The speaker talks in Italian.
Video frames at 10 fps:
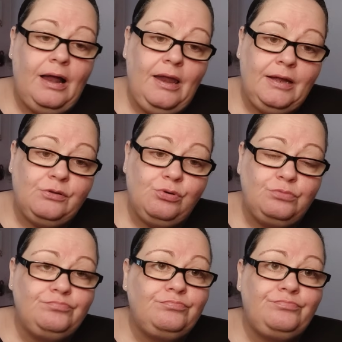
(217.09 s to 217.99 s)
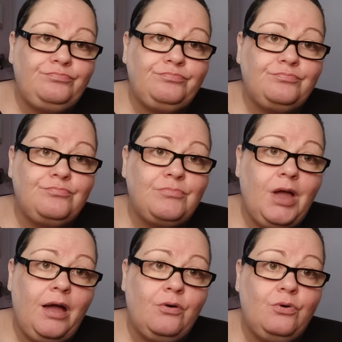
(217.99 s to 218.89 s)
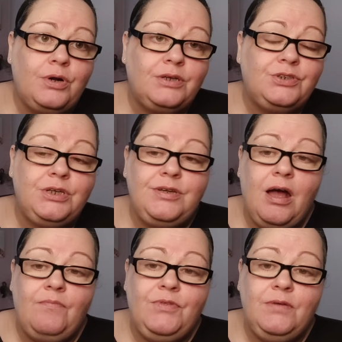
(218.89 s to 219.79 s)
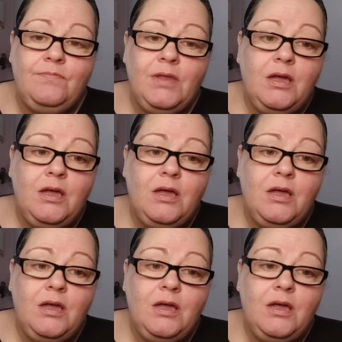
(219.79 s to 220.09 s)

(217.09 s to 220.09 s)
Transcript: letto, ecco, rassegnate,